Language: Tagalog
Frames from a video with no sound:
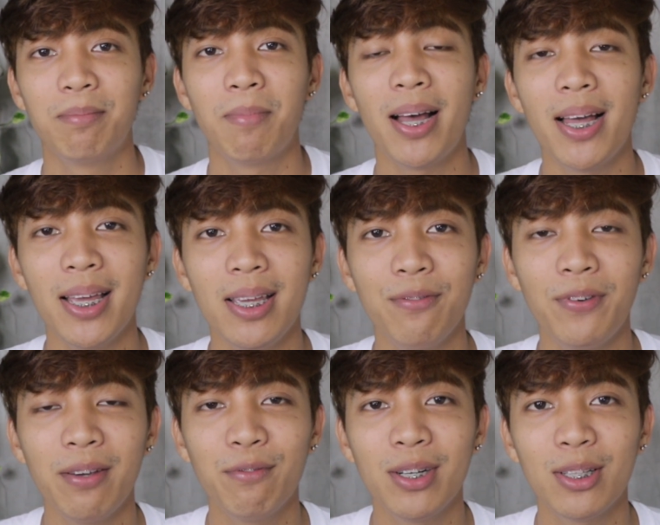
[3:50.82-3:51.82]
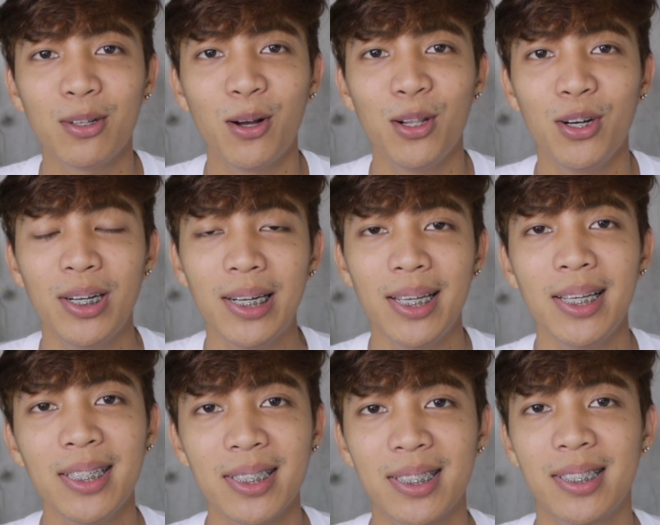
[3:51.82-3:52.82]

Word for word: My favorite color is,